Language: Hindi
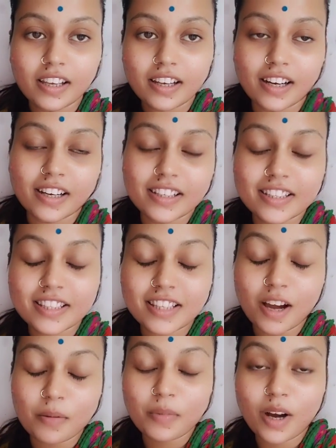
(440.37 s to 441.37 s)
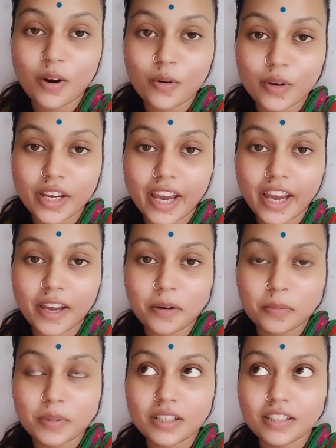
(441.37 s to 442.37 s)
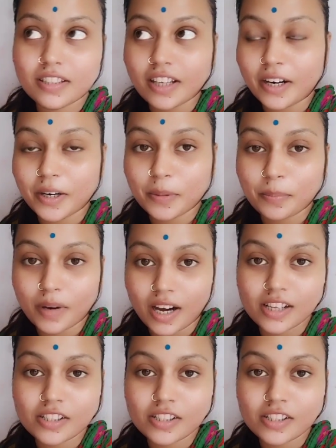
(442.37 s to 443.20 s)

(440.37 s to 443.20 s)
लग गया शाम का हो गया है अभी साढ़े पाँच